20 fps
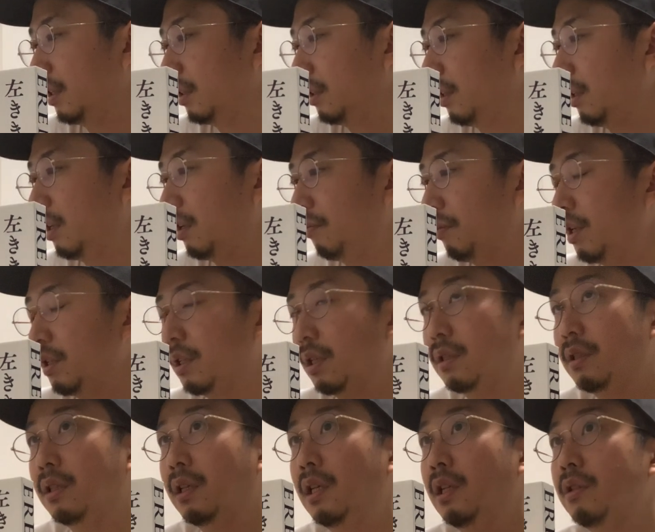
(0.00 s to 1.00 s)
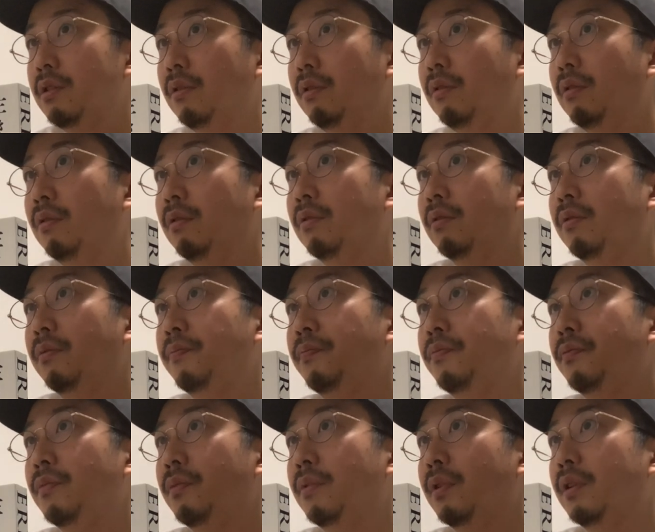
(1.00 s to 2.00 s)
ただまあ、さすがにその、
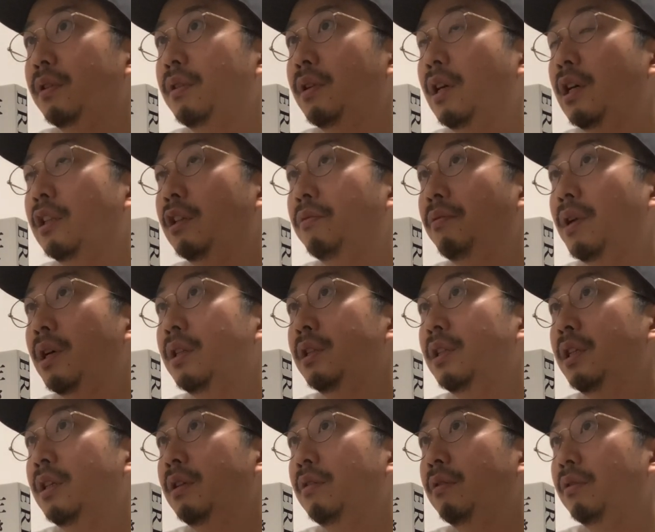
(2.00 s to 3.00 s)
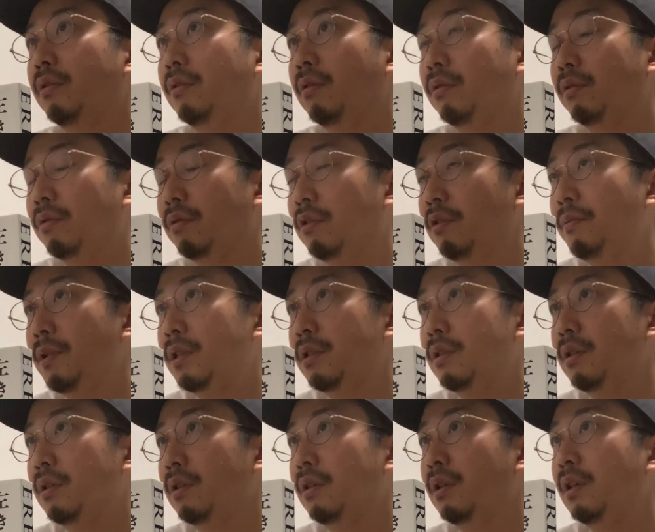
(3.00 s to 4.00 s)
クラウドファンディングの特
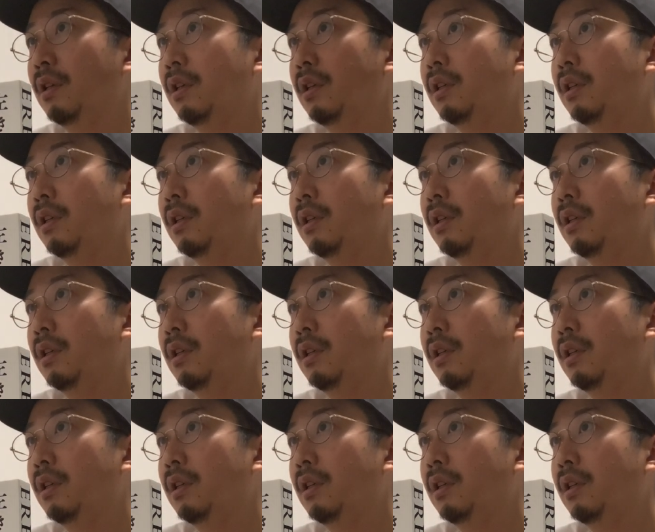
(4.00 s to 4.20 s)
別